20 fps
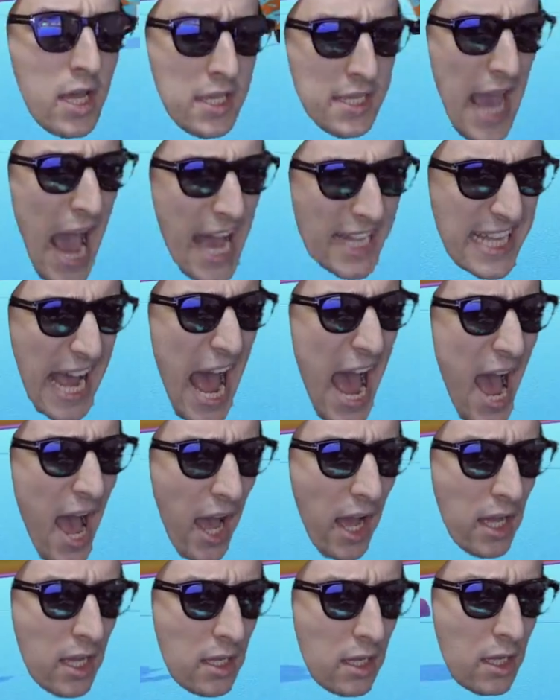や
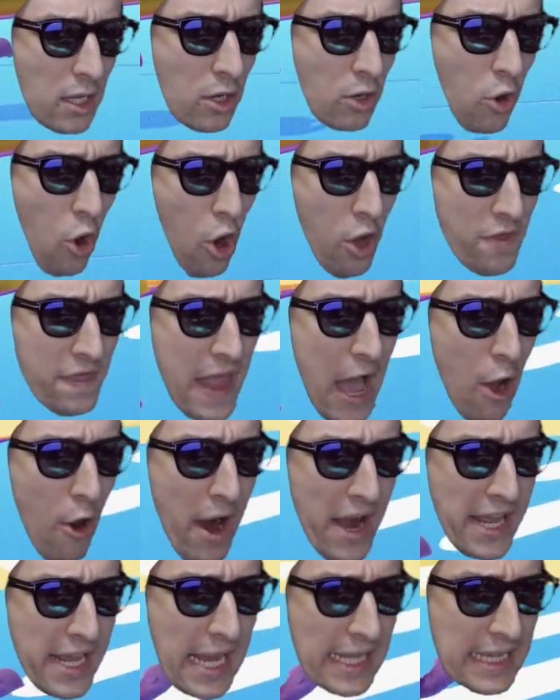だこんな
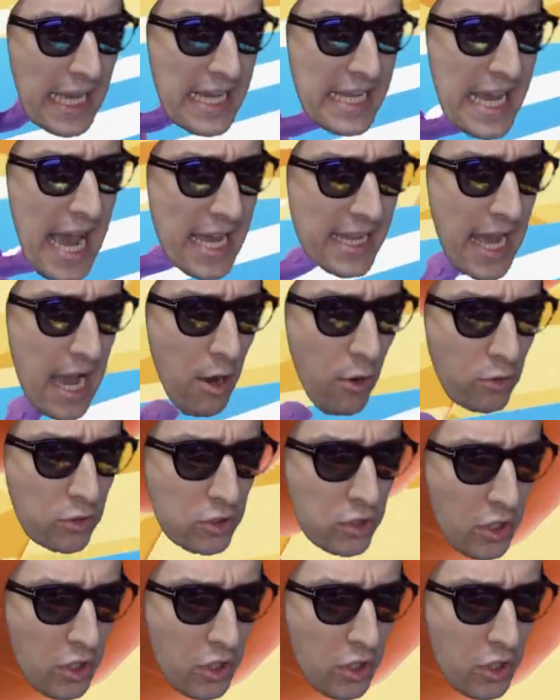終わり方嫌だ本